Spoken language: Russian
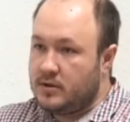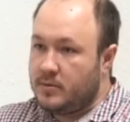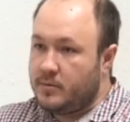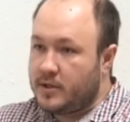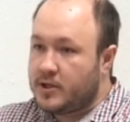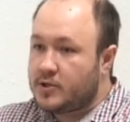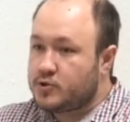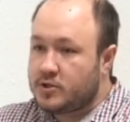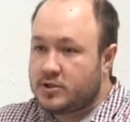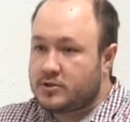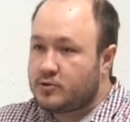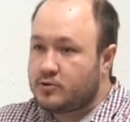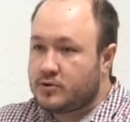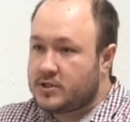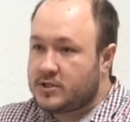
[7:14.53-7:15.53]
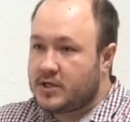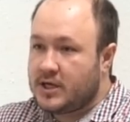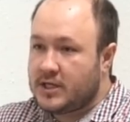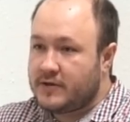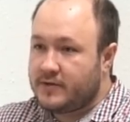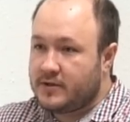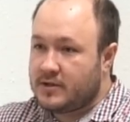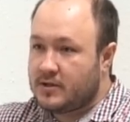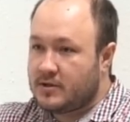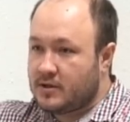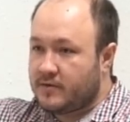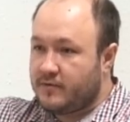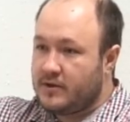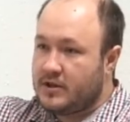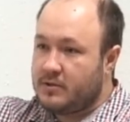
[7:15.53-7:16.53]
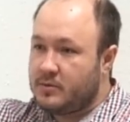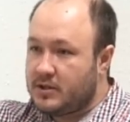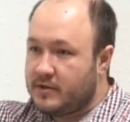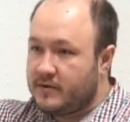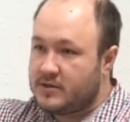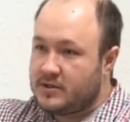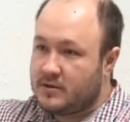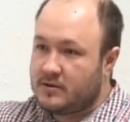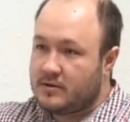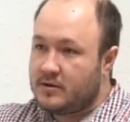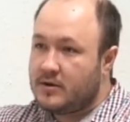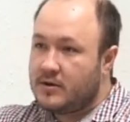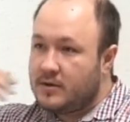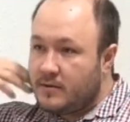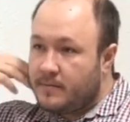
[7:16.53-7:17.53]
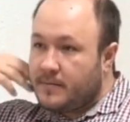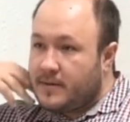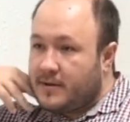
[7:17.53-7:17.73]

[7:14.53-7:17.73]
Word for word: Понятно, что сейчас трудно загадывать, это так вилами на воде. Все будет хорошо.